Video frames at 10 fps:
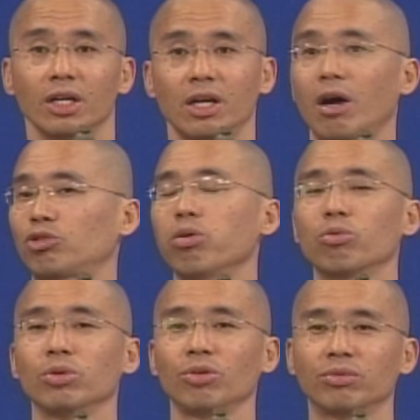然后透
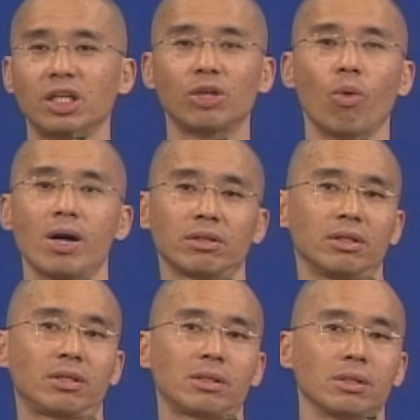过这种帝王
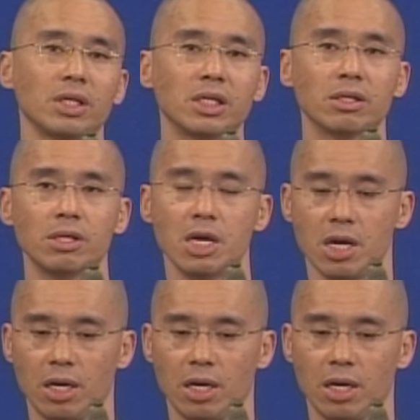的势力呢，